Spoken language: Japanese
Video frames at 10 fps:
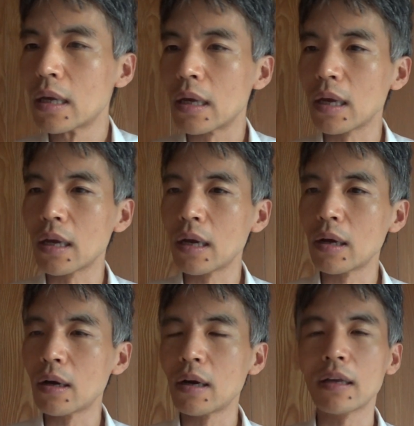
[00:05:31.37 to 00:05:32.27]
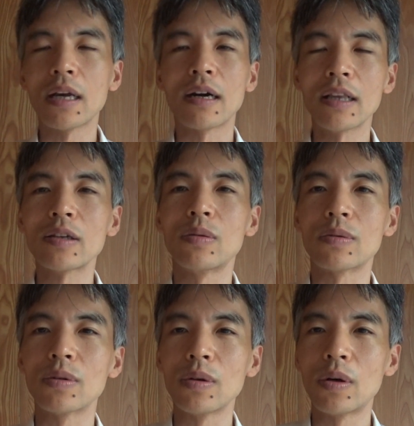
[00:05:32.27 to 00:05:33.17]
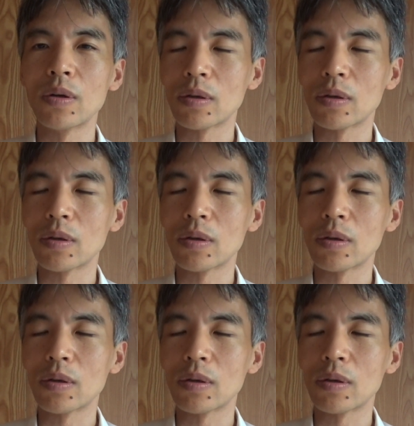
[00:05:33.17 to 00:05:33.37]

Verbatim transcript: えー、なんかね服用